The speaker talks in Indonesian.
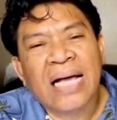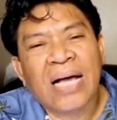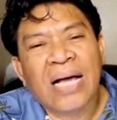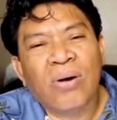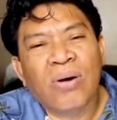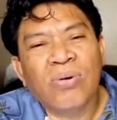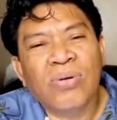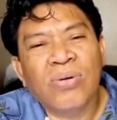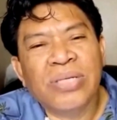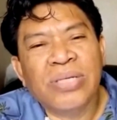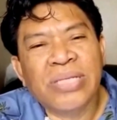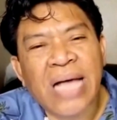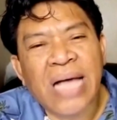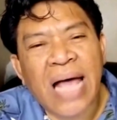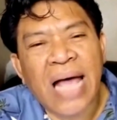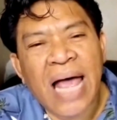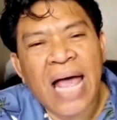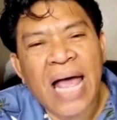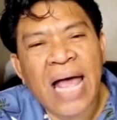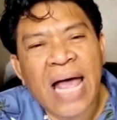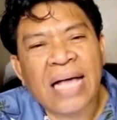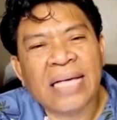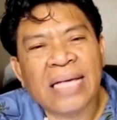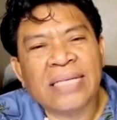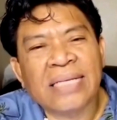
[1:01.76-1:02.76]
Nggak
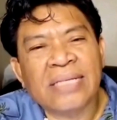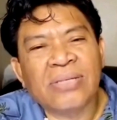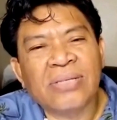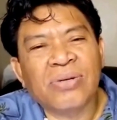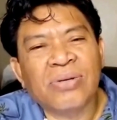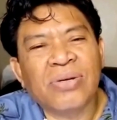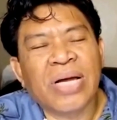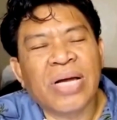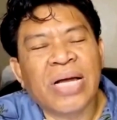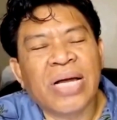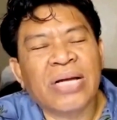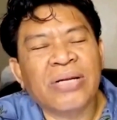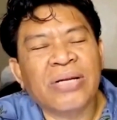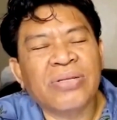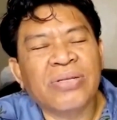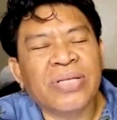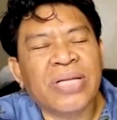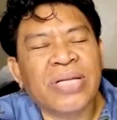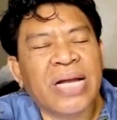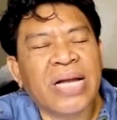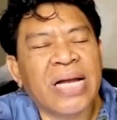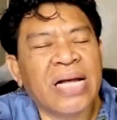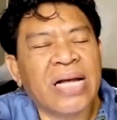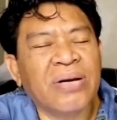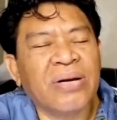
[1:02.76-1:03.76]
usah,
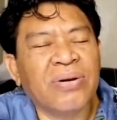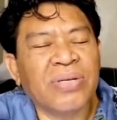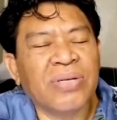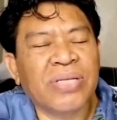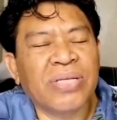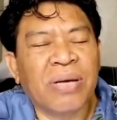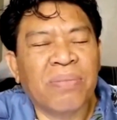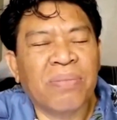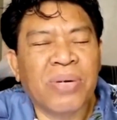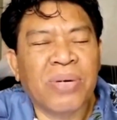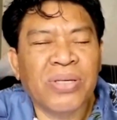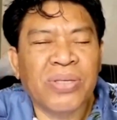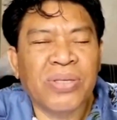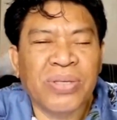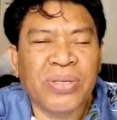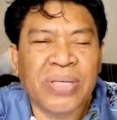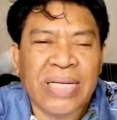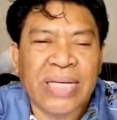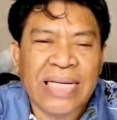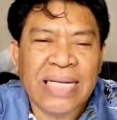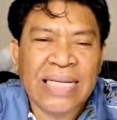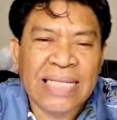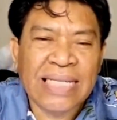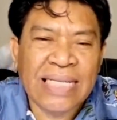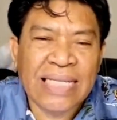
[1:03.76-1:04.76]
saudara-saudara nggak usah masuk
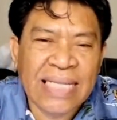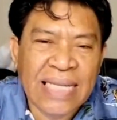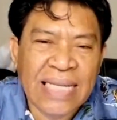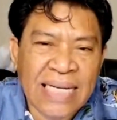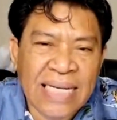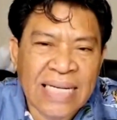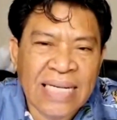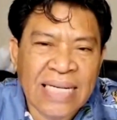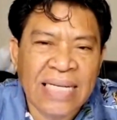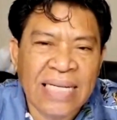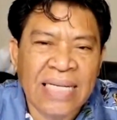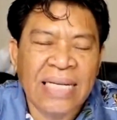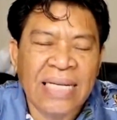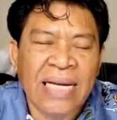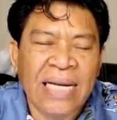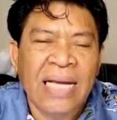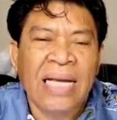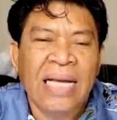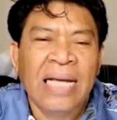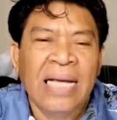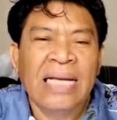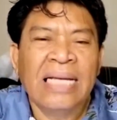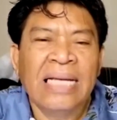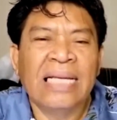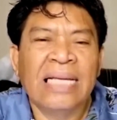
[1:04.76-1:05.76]
Kristen.
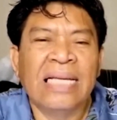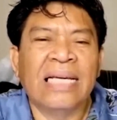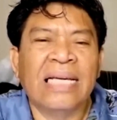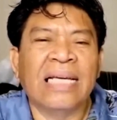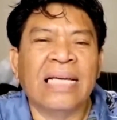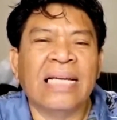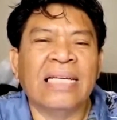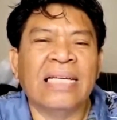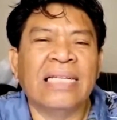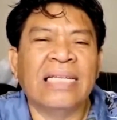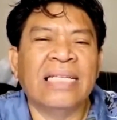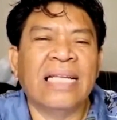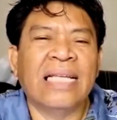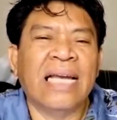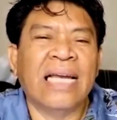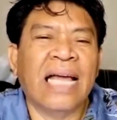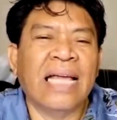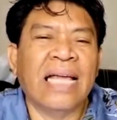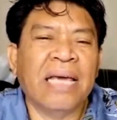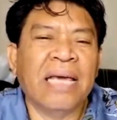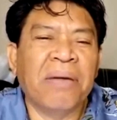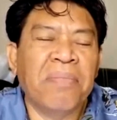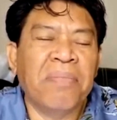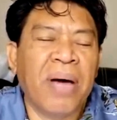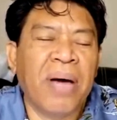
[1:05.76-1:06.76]
Di Kristen
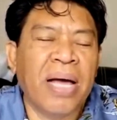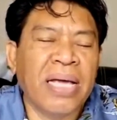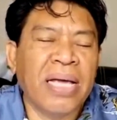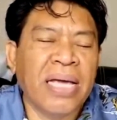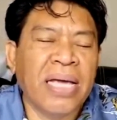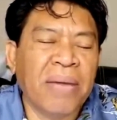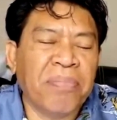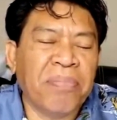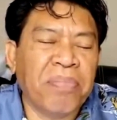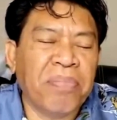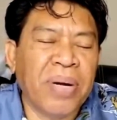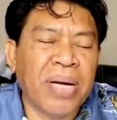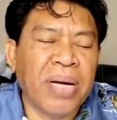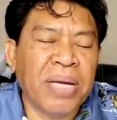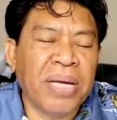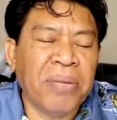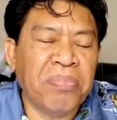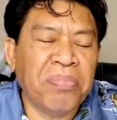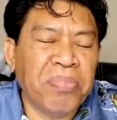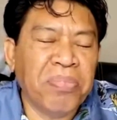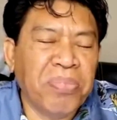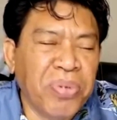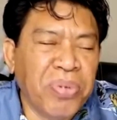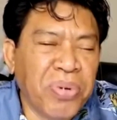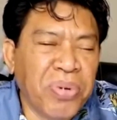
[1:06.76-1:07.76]
aja banyak
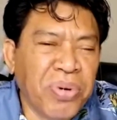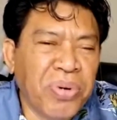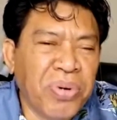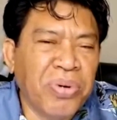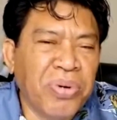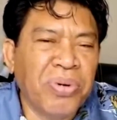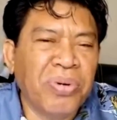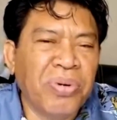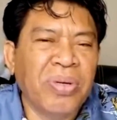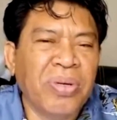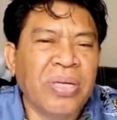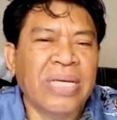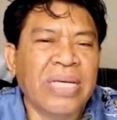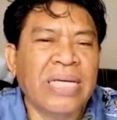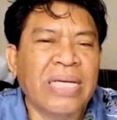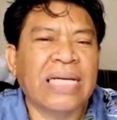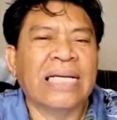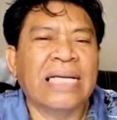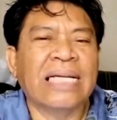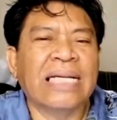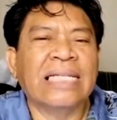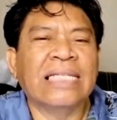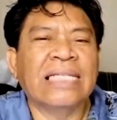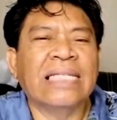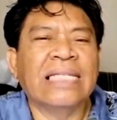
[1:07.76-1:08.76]
penipu, di
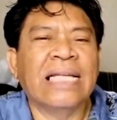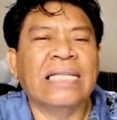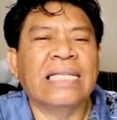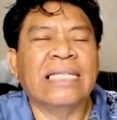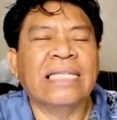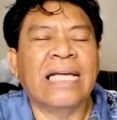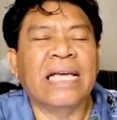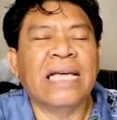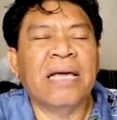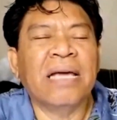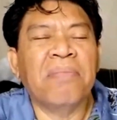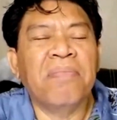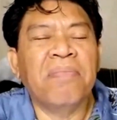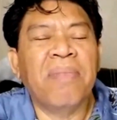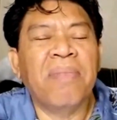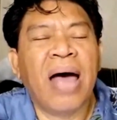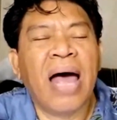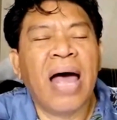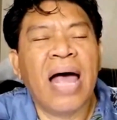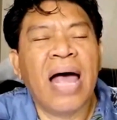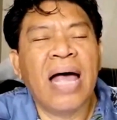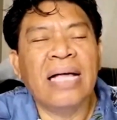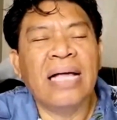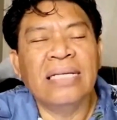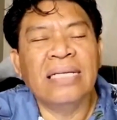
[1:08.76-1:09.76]
Kristen saja
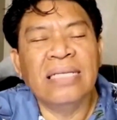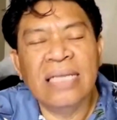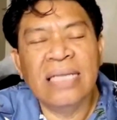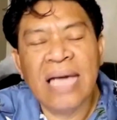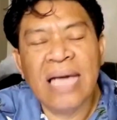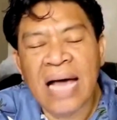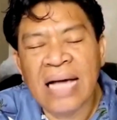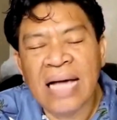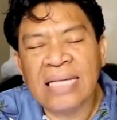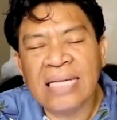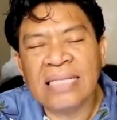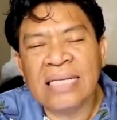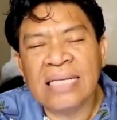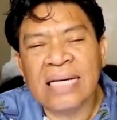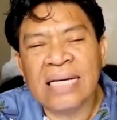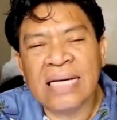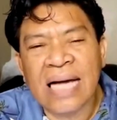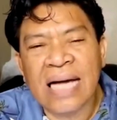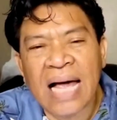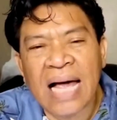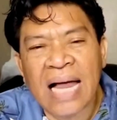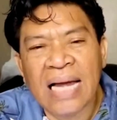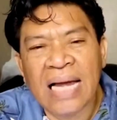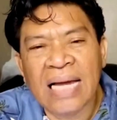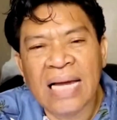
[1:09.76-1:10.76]
banyak
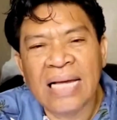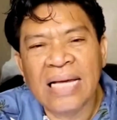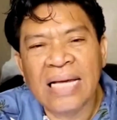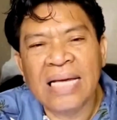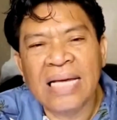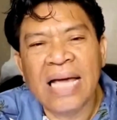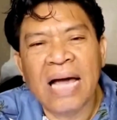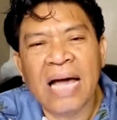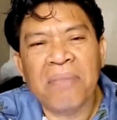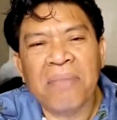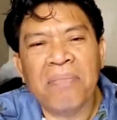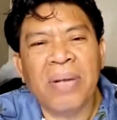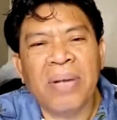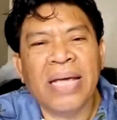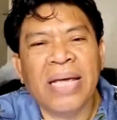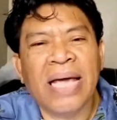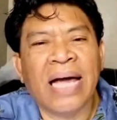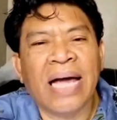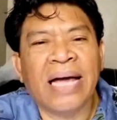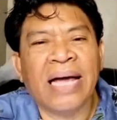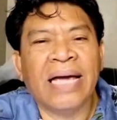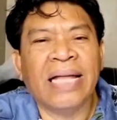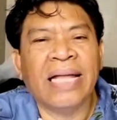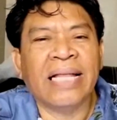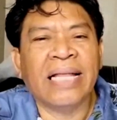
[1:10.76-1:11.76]
sekali yang
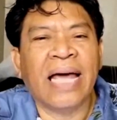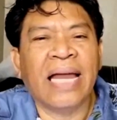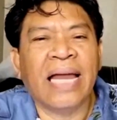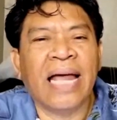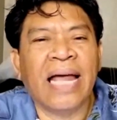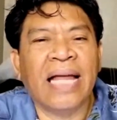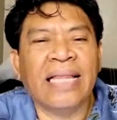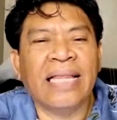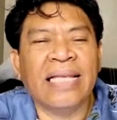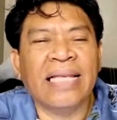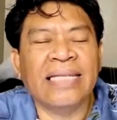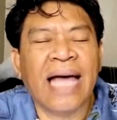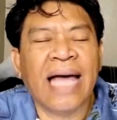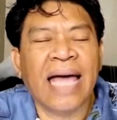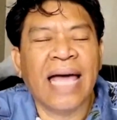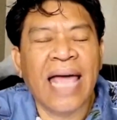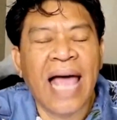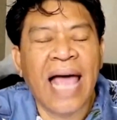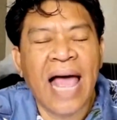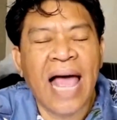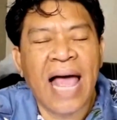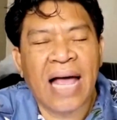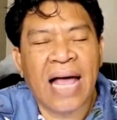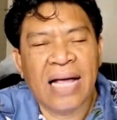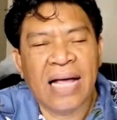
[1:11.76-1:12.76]
menyakitkan hati
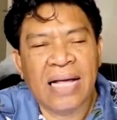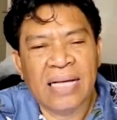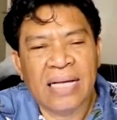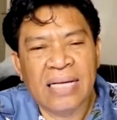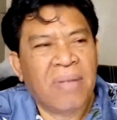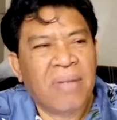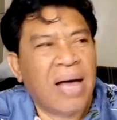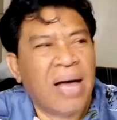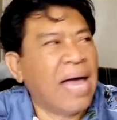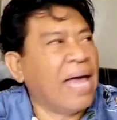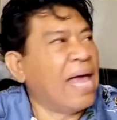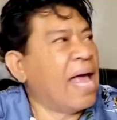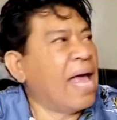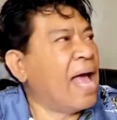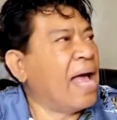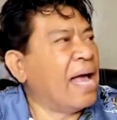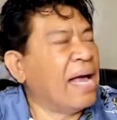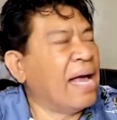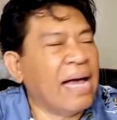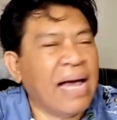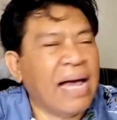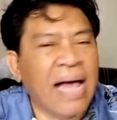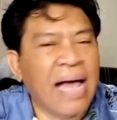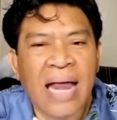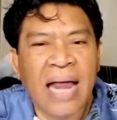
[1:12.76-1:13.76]
saya.
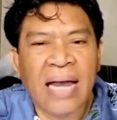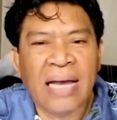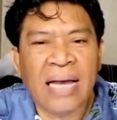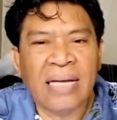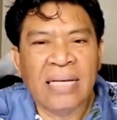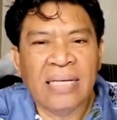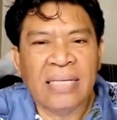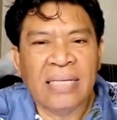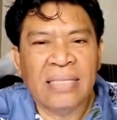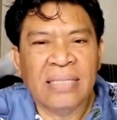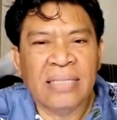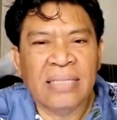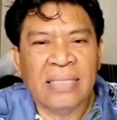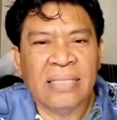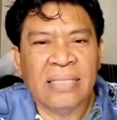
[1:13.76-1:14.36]
Bayangkan